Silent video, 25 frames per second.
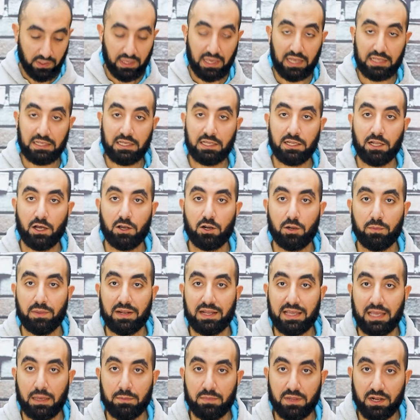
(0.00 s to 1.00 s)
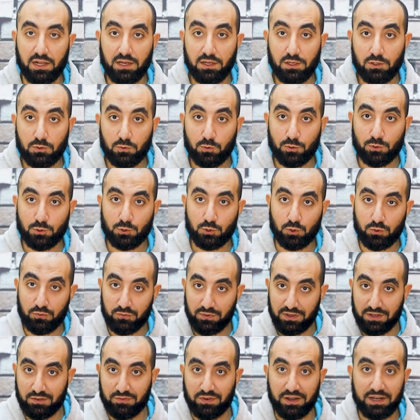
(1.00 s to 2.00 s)
خلينا نقرب الكاميرا
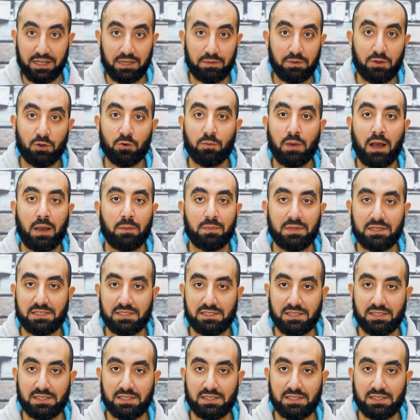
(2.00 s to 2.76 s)
ونشوف الفرق بينهم عامل